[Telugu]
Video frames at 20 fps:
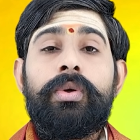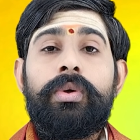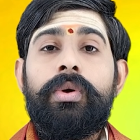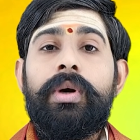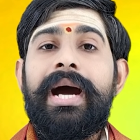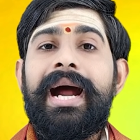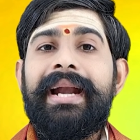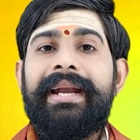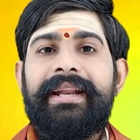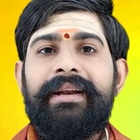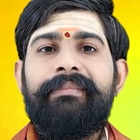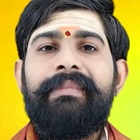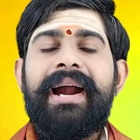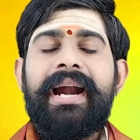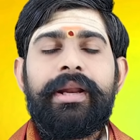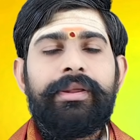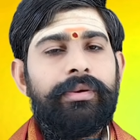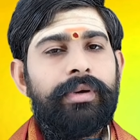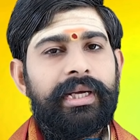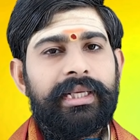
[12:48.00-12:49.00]
గృహ
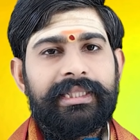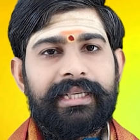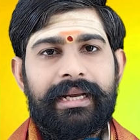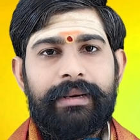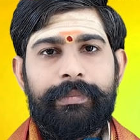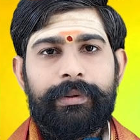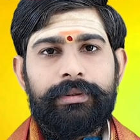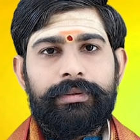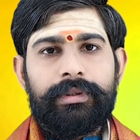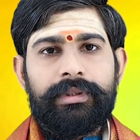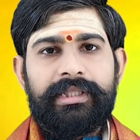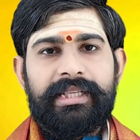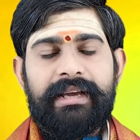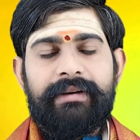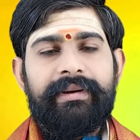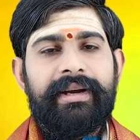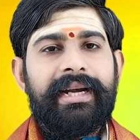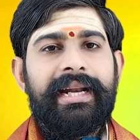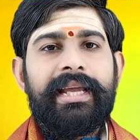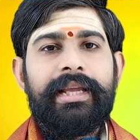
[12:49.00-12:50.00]
నిర్మాణ యోగ్యత కనపడుతోంది
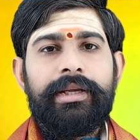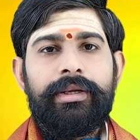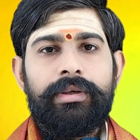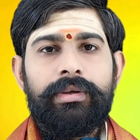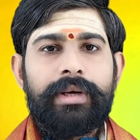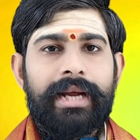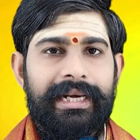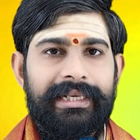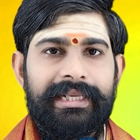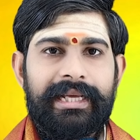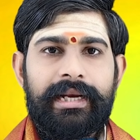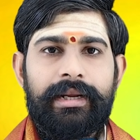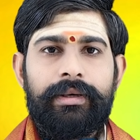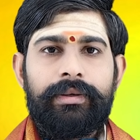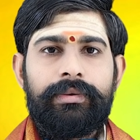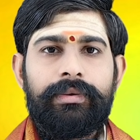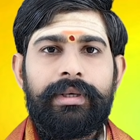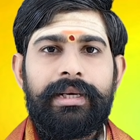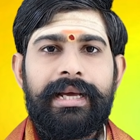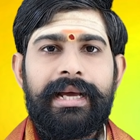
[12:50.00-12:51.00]
ఎవరైనా ఇల్లు
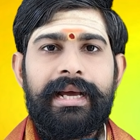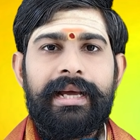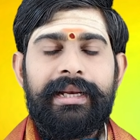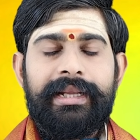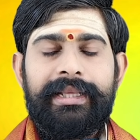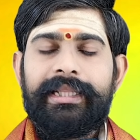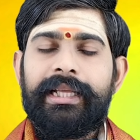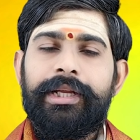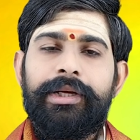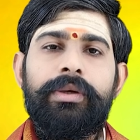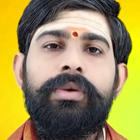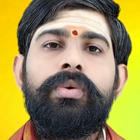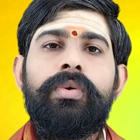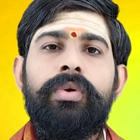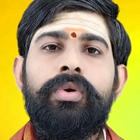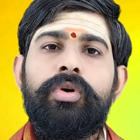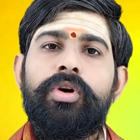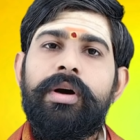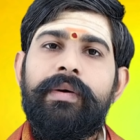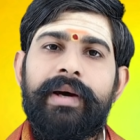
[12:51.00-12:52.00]
కట్టాలనుకున్నా లేదా ఇల్లు
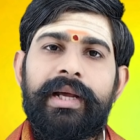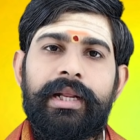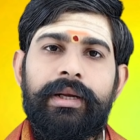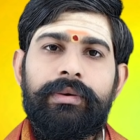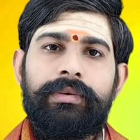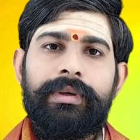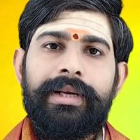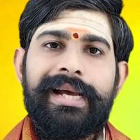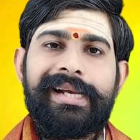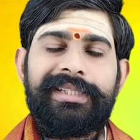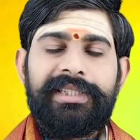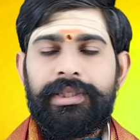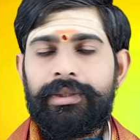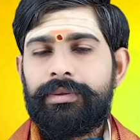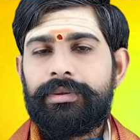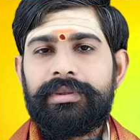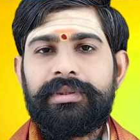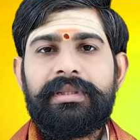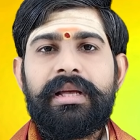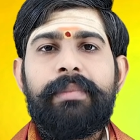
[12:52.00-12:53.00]
కొనుక్కోవాలనుకున్నా
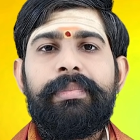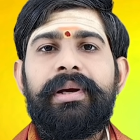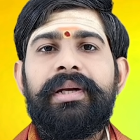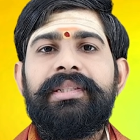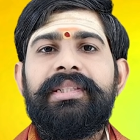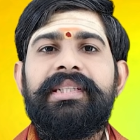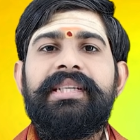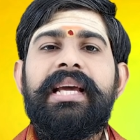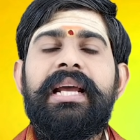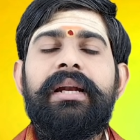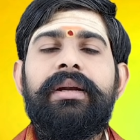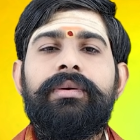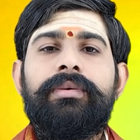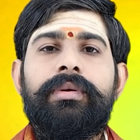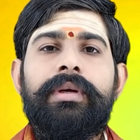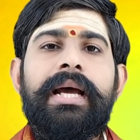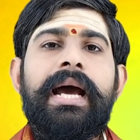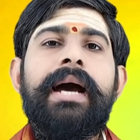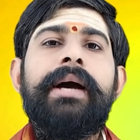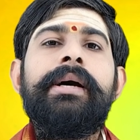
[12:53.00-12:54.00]
శంకుస్థాపనలు
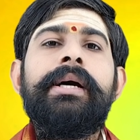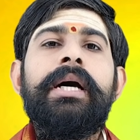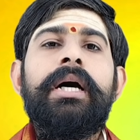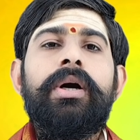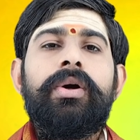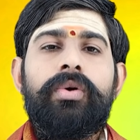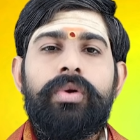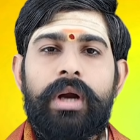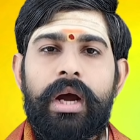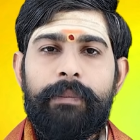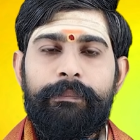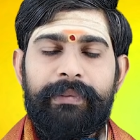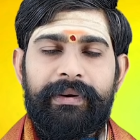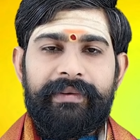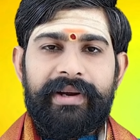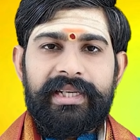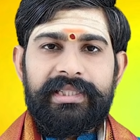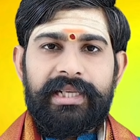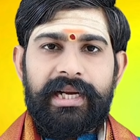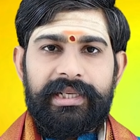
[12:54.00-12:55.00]
చేయాలనుకున్నా
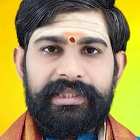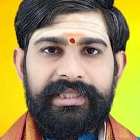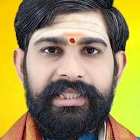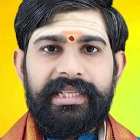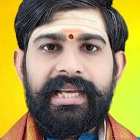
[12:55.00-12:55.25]
గృహప్రవేశాలు